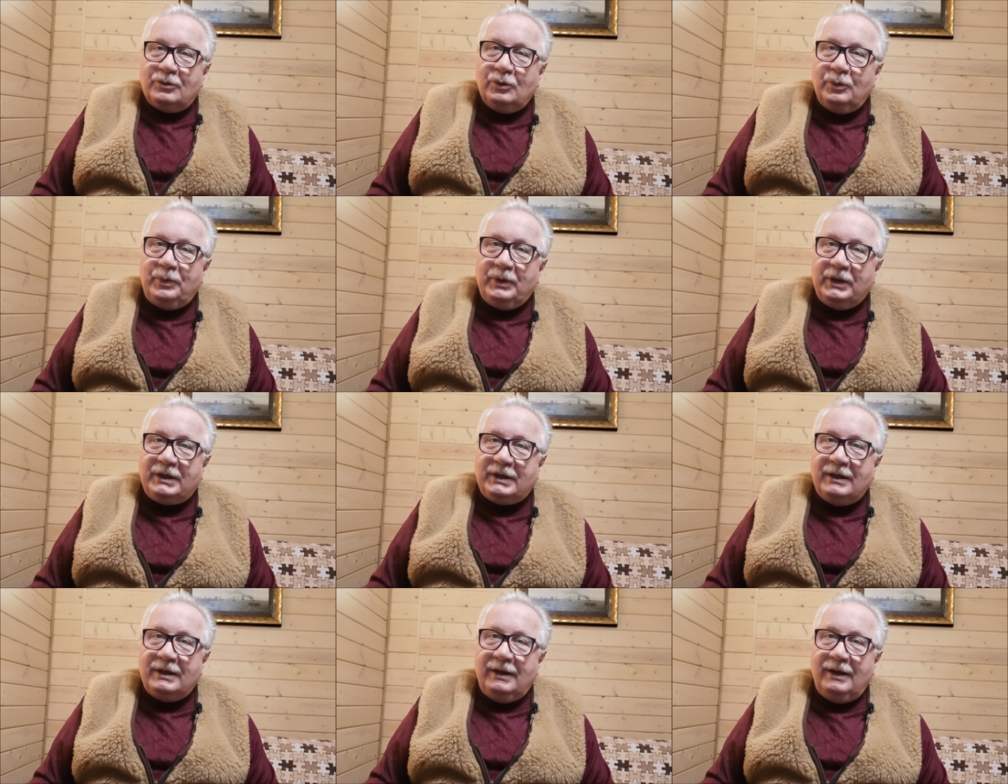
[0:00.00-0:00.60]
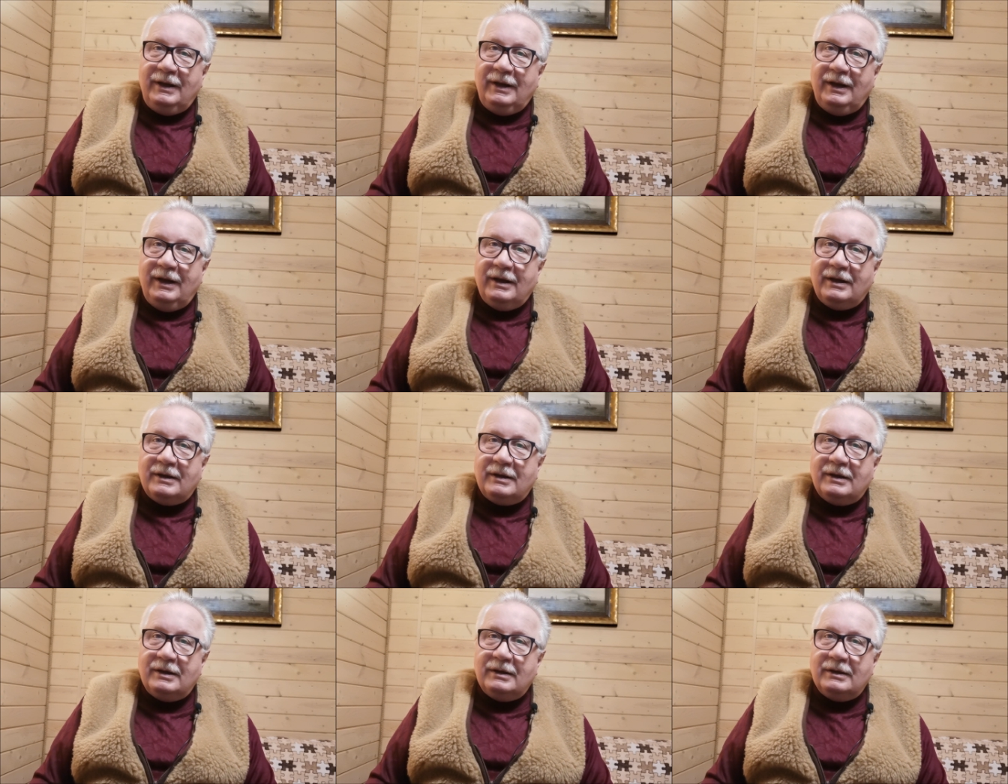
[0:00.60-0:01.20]
кубики
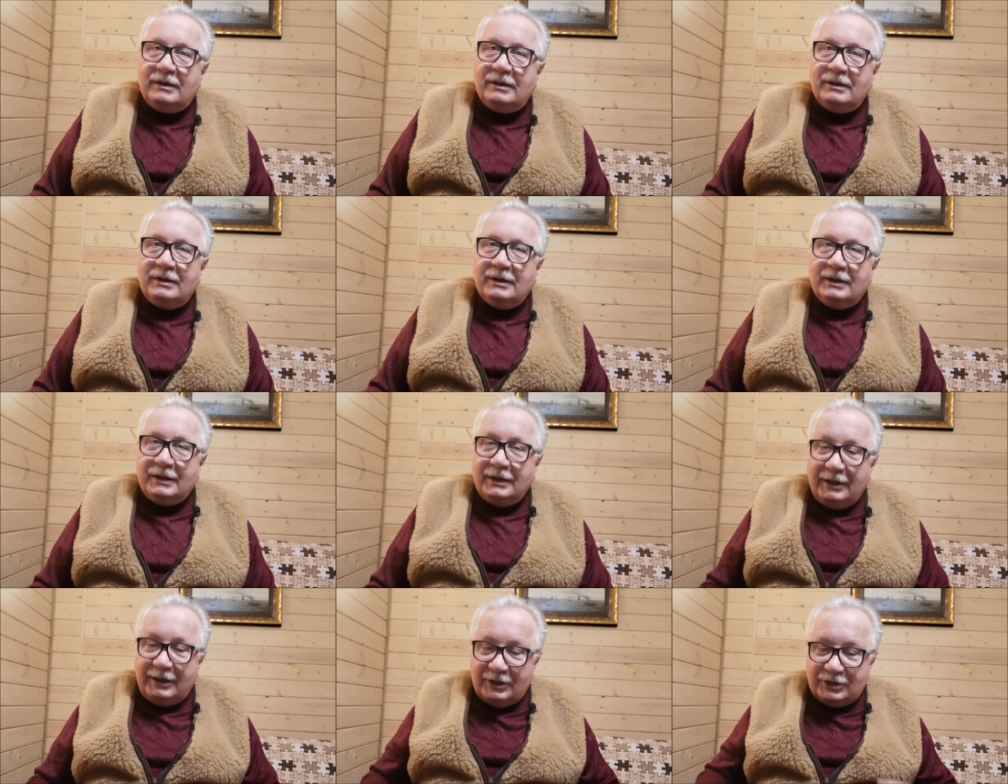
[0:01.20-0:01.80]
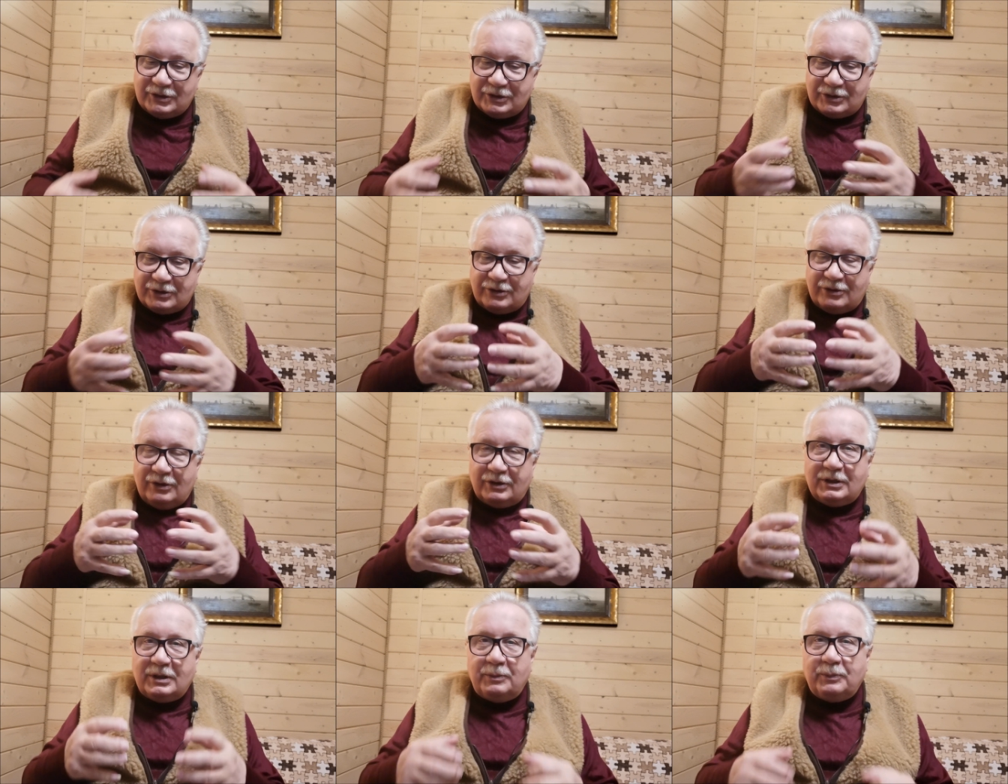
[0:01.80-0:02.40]
лего и
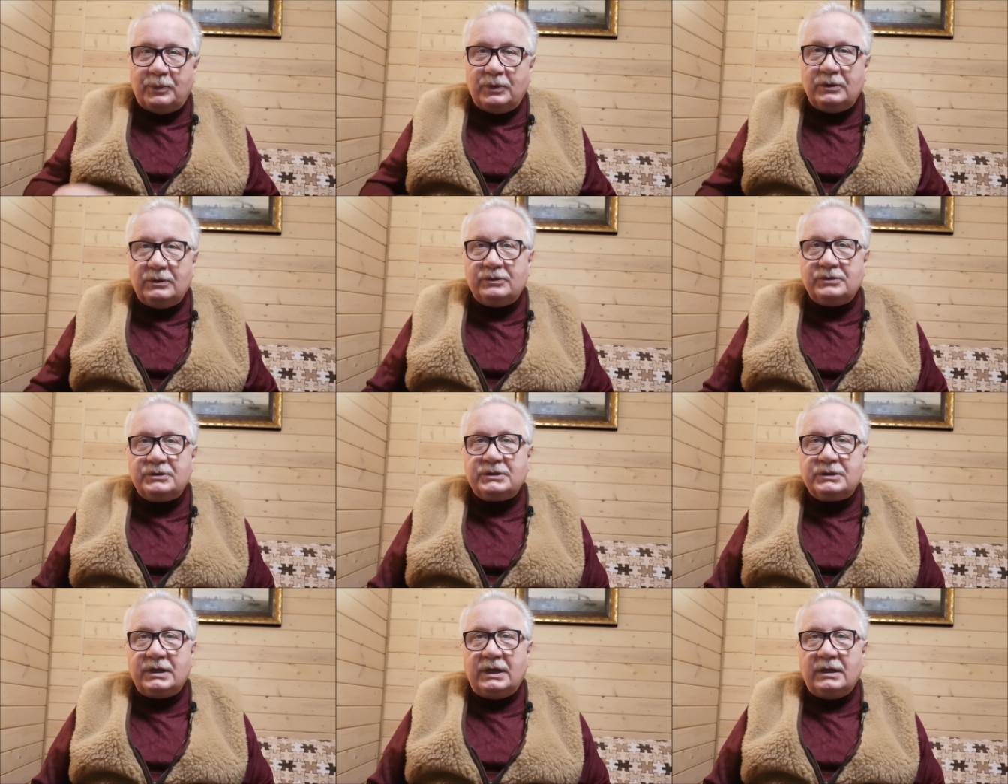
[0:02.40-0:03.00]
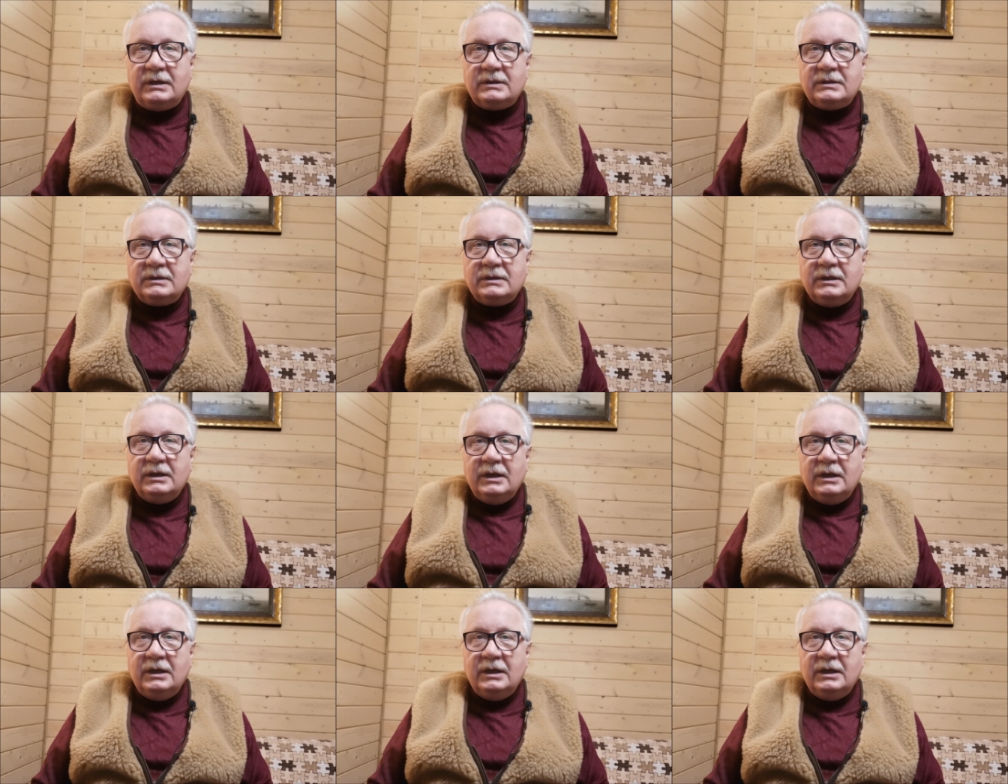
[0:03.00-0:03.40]
что-то получать.